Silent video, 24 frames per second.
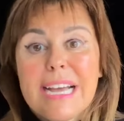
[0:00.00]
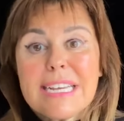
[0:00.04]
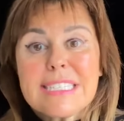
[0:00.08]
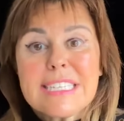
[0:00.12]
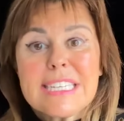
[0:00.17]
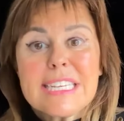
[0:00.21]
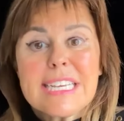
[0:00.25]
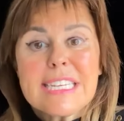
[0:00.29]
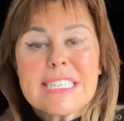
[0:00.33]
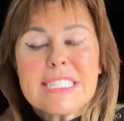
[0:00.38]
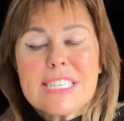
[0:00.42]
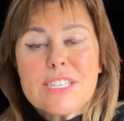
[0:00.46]

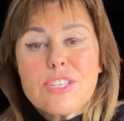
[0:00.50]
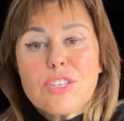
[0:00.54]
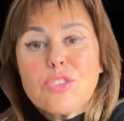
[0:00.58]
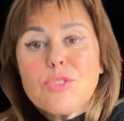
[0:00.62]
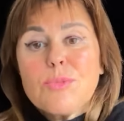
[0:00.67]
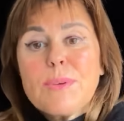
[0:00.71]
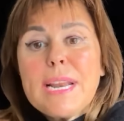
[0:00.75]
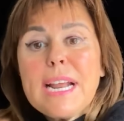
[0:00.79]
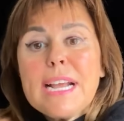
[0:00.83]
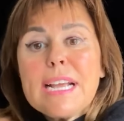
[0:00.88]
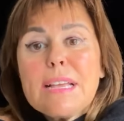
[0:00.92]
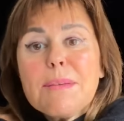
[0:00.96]
Así que si yo
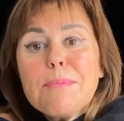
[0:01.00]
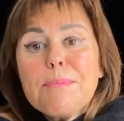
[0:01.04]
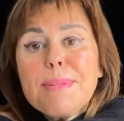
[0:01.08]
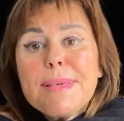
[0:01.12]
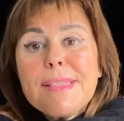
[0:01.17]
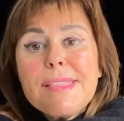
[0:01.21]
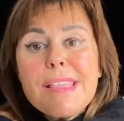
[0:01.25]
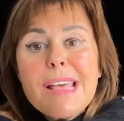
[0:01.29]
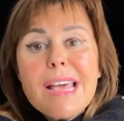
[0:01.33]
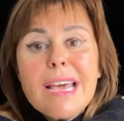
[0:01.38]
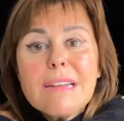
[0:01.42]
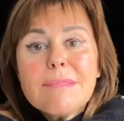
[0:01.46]
tuviera que
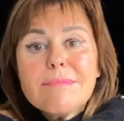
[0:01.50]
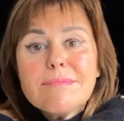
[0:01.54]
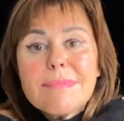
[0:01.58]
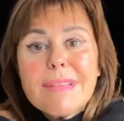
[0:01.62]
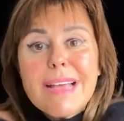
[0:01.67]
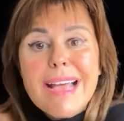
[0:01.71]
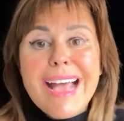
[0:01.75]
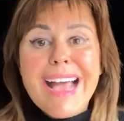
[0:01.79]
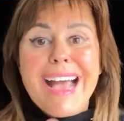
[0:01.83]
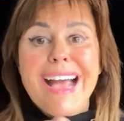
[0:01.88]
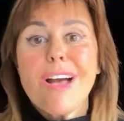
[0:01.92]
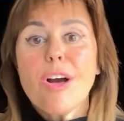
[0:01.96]
empezar
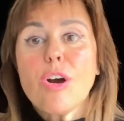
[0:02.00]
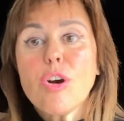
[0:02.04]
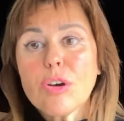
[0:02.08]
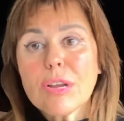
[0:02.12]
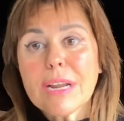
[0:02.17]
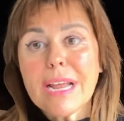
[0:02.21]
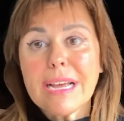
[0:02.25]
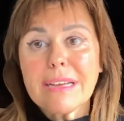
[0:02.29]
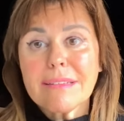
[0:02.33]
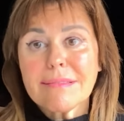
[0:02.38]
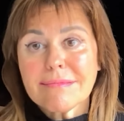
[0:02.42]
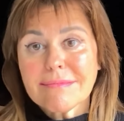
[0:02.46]

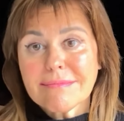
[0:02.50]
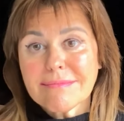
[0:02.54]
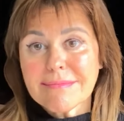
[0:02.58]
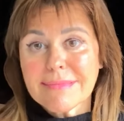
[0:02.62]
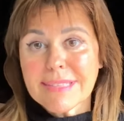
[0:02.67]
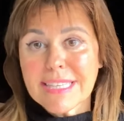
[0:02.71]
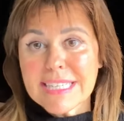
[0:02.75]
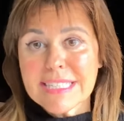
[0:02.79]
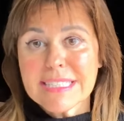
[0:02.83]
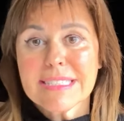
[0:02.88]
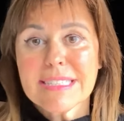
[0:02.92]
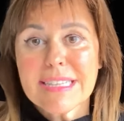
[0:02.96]
ahora
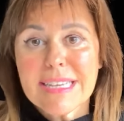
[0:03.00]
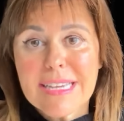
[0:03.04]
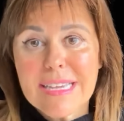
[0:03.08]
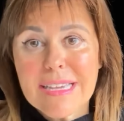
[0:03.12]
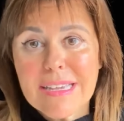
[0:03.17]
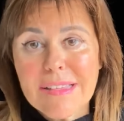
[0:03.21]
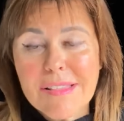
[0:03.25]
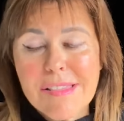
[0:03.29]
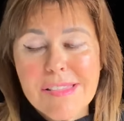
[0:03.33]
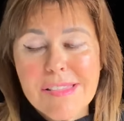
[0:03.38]
desde